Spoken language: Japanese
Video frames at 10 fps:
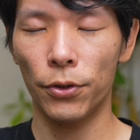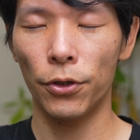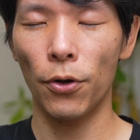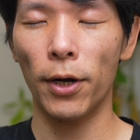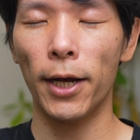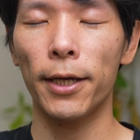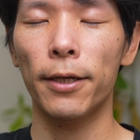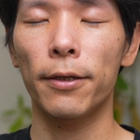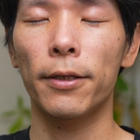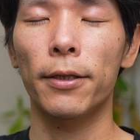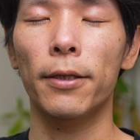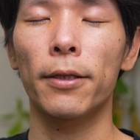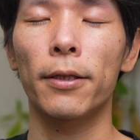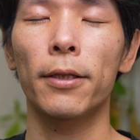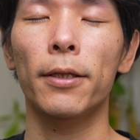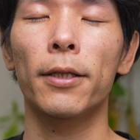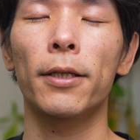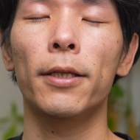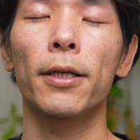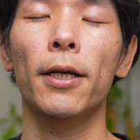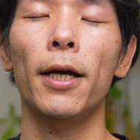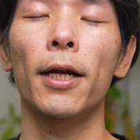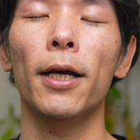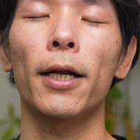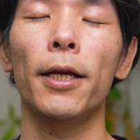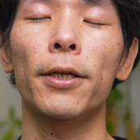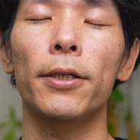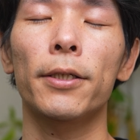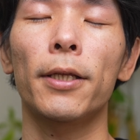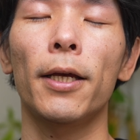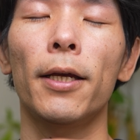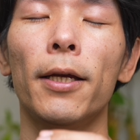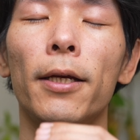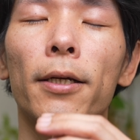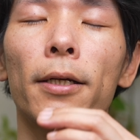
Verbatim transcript: 4回。鼻から息を吸って、